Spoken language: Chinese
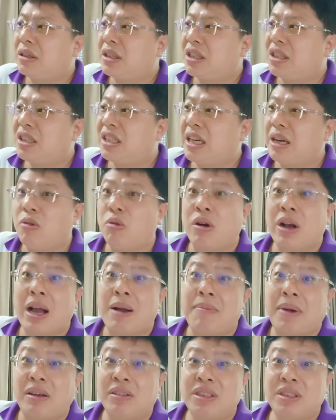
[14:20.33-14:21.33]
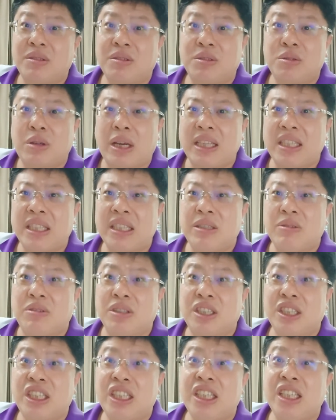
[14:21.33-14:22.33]
之前我看毛泽东传记，
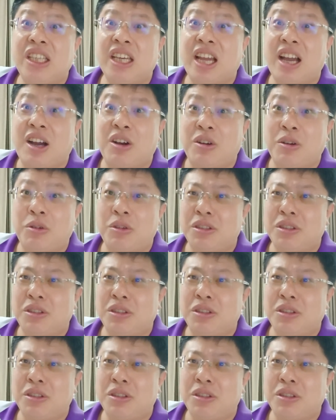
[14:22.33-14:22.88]
我是气的要，